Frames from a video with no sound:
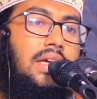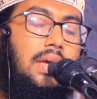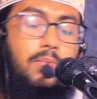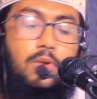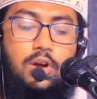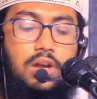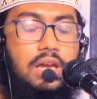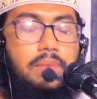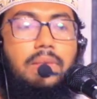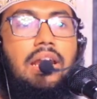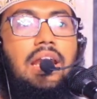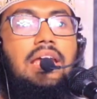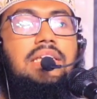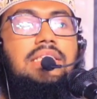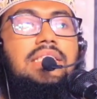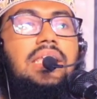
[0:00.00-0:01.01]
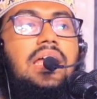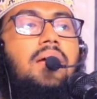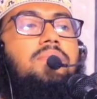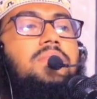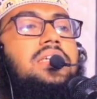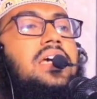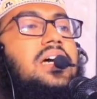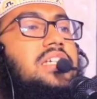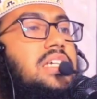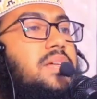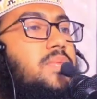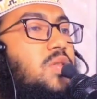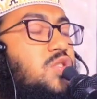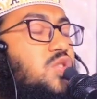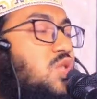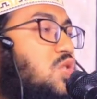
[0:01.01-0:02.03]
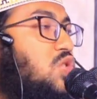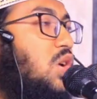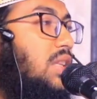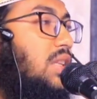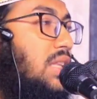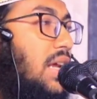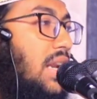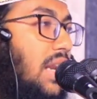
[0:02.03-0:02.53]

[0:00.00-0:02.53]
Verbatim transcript: ইব্রাহিম আলাইহিসালাম ছিয়াশি বছর সন্তান